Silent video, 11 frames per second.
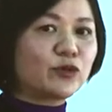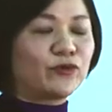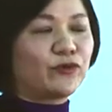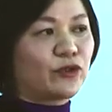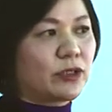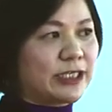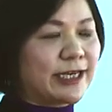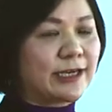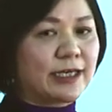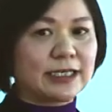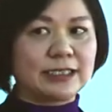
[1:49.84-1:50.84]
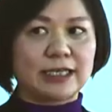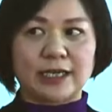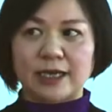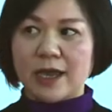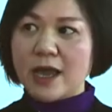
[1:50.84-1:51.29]
府签了一个协
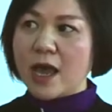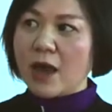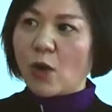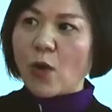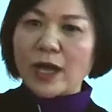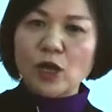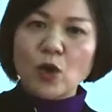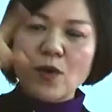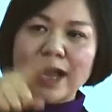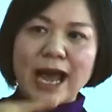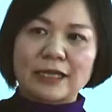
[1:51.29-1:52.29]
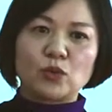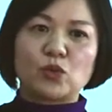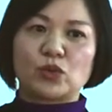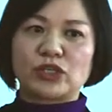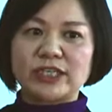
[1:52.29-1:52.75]
议，环贡嘎的
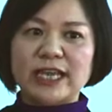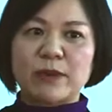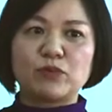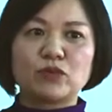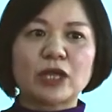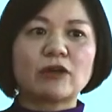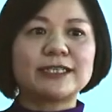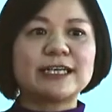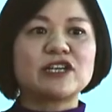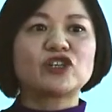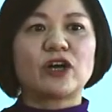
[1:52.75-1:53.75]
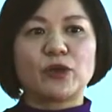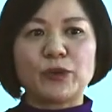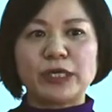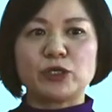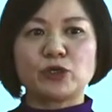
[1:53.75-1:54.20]
五十年步道的建设和
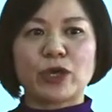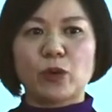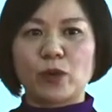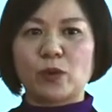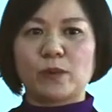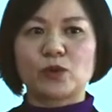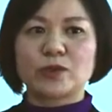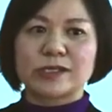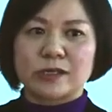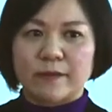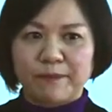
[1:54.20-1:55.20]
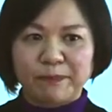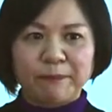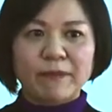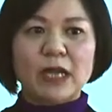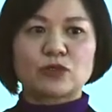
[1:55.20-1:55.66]
运营权归我们公司。
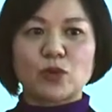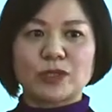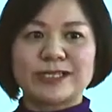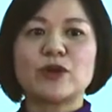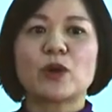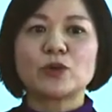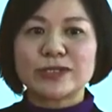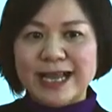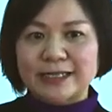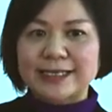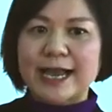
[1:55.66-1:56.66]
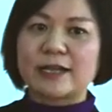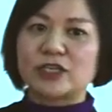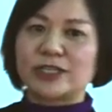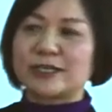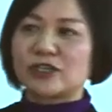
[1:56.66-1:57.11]
所以，我四川公司干在干
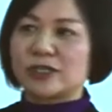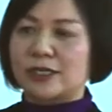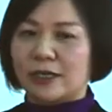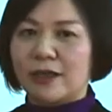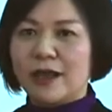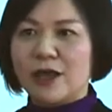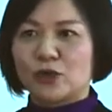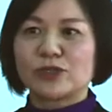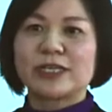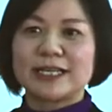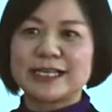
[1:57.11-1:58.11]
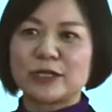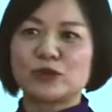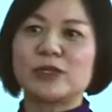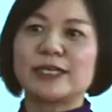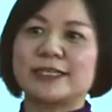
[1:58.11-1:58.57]
这件事情，同时也在
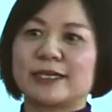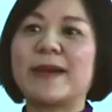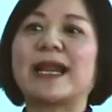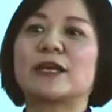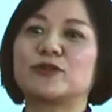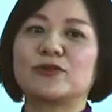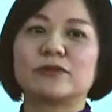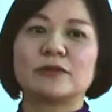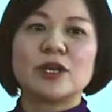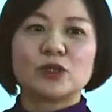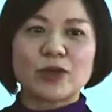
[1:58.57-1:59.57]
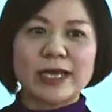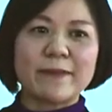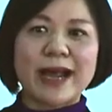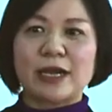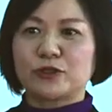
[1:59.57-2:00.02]
做那几个马拉松、双一
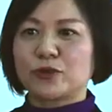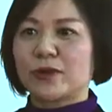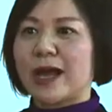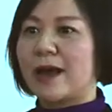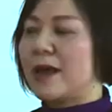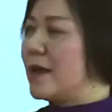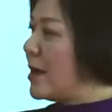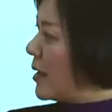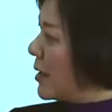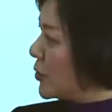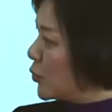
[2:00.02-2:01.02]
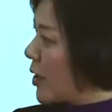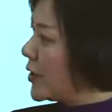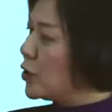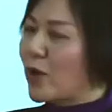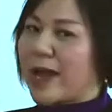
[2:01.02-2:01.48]
马拉松啊、呃蜀道
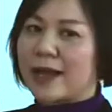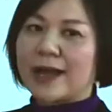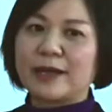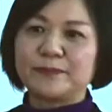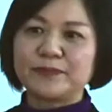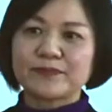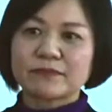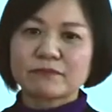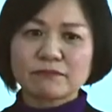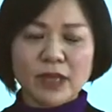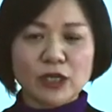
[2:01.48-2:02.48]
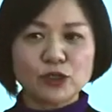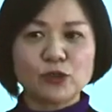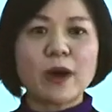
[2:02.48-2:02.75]
一传啊、熊猫